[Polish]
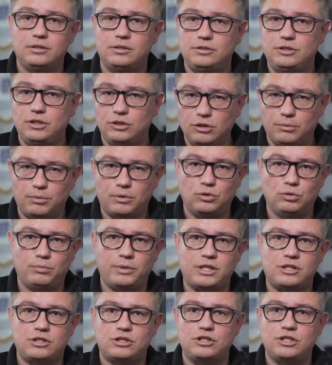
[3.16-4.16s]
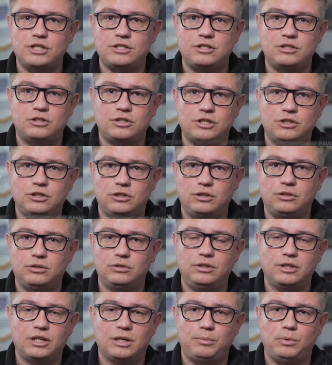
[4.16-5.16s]
Dzień dobry, numer 33
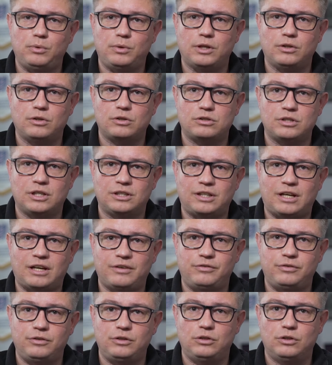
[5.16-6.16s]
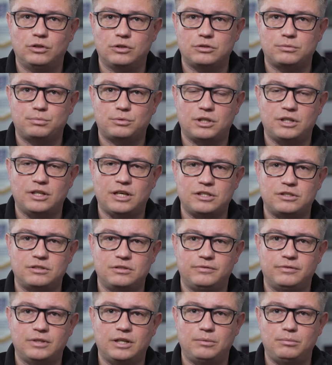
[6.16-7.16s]
tygodnika Piłka Nożna trafi do
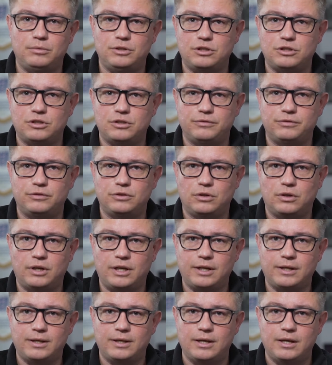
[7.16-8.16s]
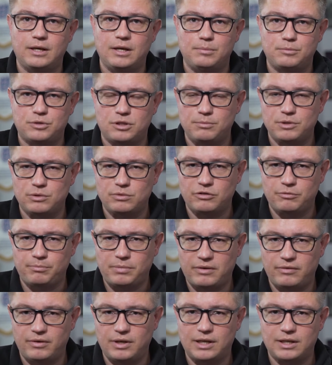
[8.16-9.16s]
sprzedaży w najbliższy wtorek. Przemysław
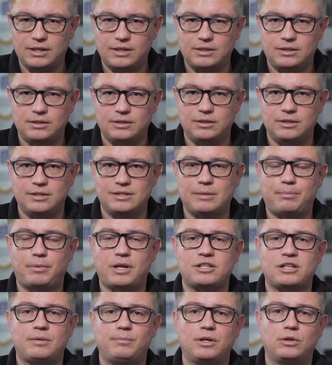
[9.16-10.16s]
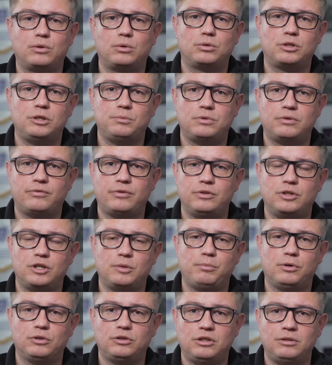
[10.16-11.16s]
Pawlak. E, zapraszam na krótki
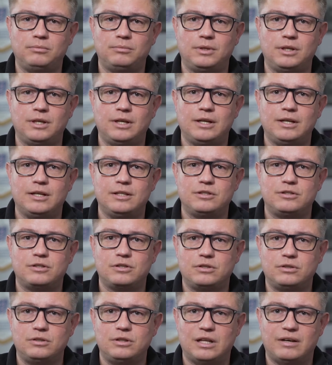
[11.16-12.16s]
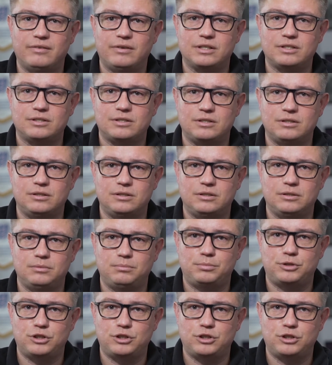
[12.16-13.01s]
przewodnik po tym, co dla Was e,